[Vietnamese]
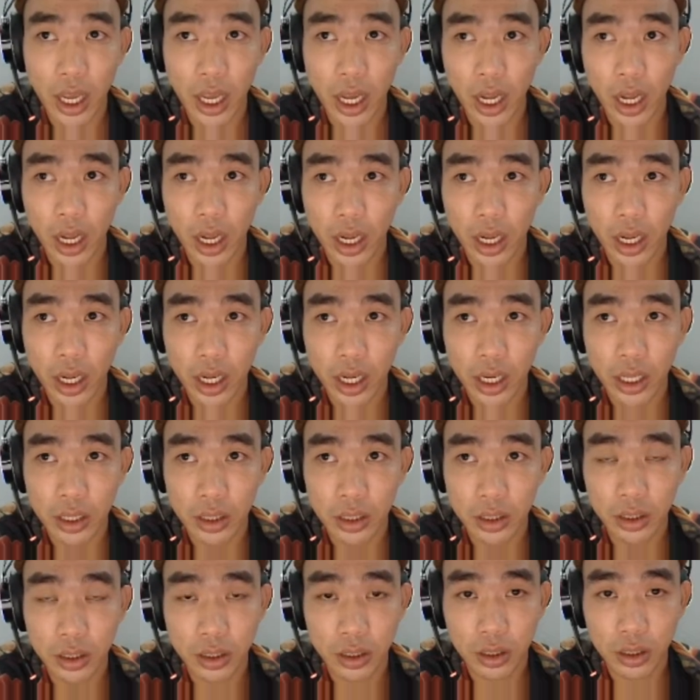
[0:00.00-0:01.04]

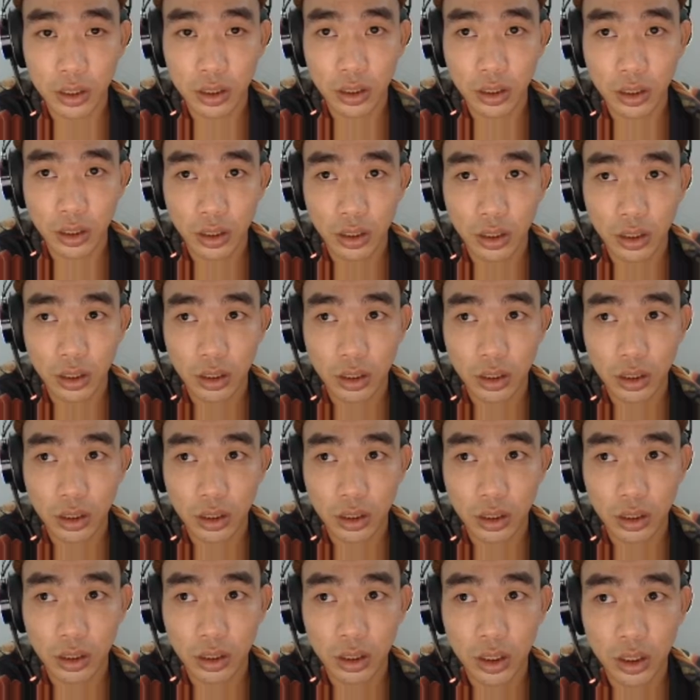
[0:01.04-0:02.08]
uh,
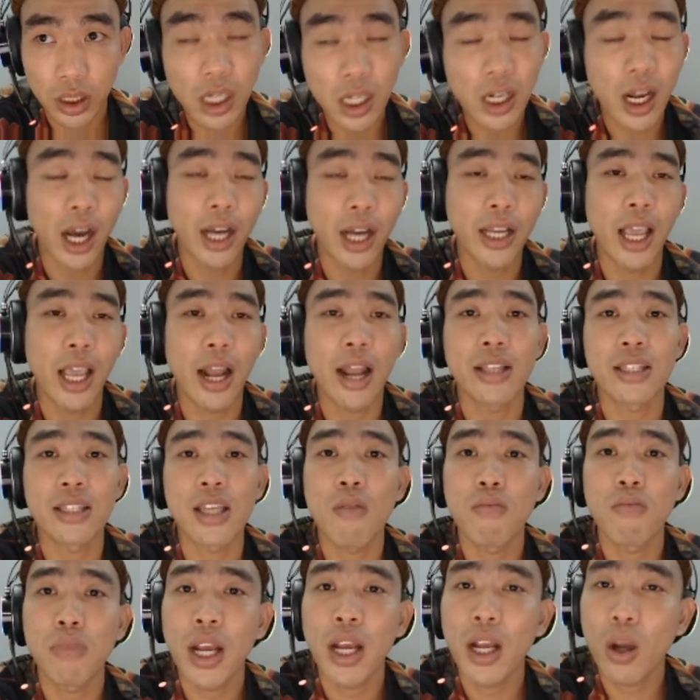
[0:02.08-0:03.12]
cứ ngỡ vậy là
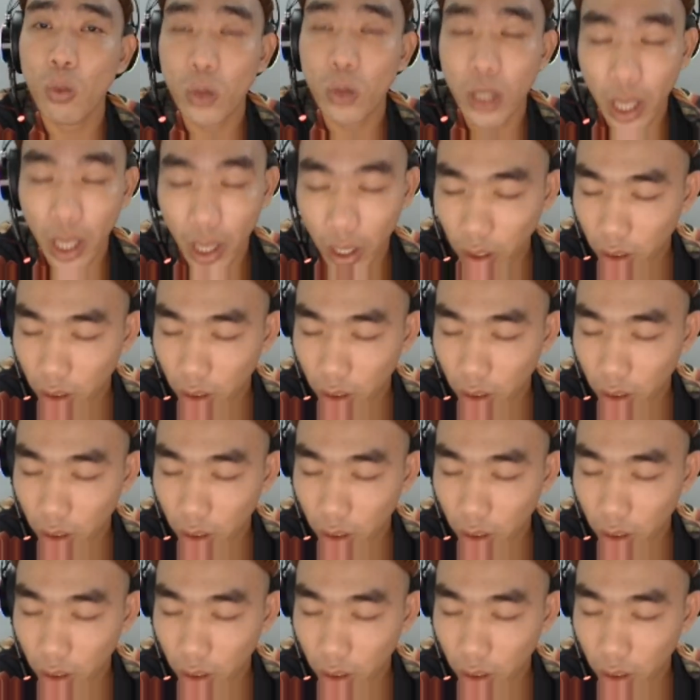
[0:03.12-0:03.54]
xong cái câu chuyện